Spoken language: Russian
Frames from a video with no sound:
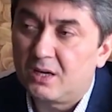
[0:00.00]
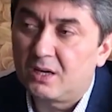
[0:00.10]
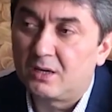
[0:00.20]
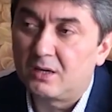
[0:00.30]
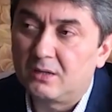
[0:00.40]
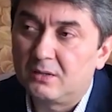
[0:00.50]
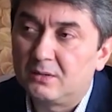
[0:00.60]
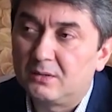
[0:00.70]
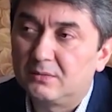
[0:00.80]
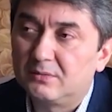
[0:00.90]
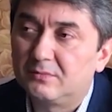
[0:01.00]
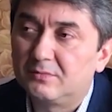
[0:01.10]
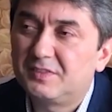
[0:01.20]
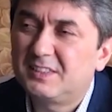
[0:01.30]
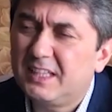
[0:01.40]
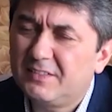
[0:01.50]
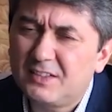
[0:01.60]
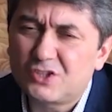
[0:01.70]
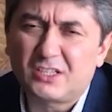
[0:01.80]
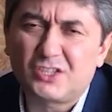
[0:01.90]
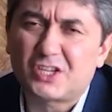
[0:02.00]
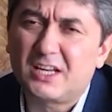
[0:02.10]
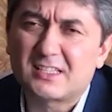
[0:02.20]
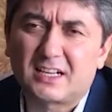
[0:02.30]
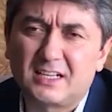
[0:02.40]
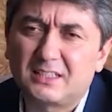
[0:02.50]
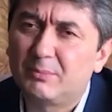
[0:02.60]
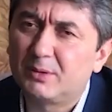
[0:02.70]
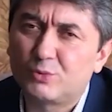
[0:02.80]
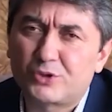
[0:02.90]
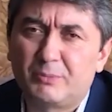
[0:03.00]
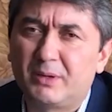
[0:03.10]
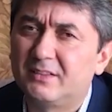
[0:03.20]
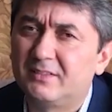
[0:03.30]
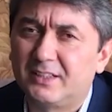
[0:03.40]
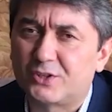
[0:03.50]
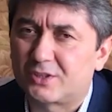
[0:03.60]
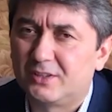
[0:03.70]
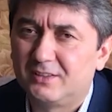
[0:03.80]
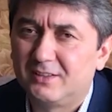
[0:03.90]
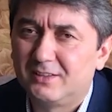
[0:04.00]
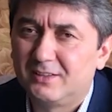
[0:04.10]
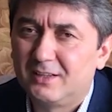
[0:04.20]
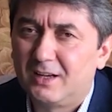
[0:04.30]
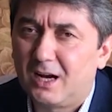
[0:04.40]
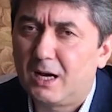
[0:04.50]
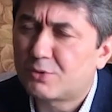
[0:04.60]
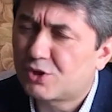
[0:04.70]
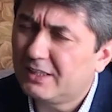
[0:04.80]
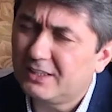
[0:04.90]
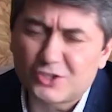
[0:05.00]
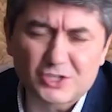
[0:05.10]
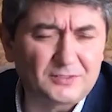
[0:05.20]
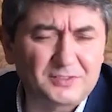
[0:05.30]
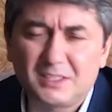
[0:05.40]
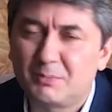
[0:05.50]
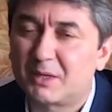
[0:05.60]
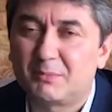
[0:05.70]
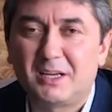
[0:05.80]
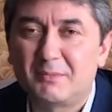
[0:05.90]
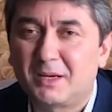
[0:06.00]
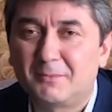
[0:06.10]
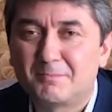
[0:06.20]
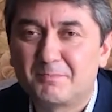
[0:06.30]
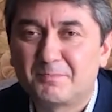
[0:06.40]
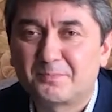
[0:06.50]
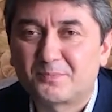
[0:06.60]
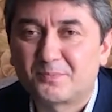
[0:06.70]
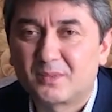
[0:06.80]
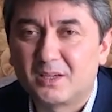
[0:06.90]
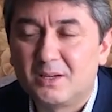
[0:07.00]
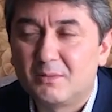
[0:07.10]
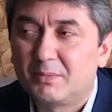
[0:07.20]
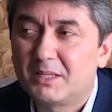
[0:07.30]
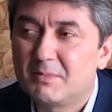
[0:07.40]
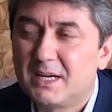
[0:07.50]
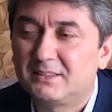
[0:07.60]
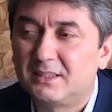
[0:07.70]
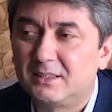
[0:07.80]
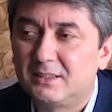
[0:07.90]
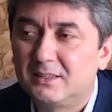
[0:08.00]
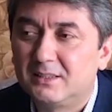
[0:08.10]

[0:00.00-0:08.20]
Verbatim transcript: А, все вещи решаются, когда по душе поговоришь. Общение решает все проблемы. Понимаете?